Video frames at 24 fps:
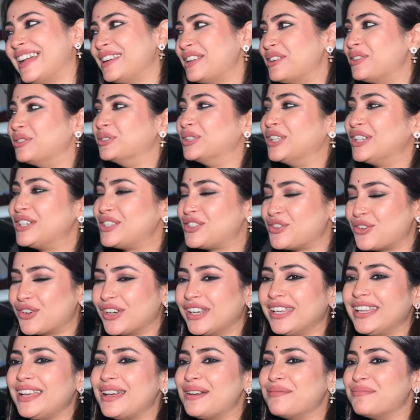না না ওদের
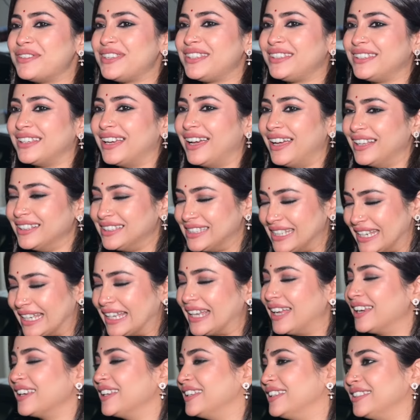জন্যে আমি আজ
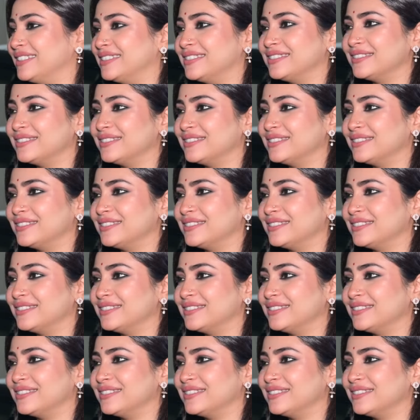এখানে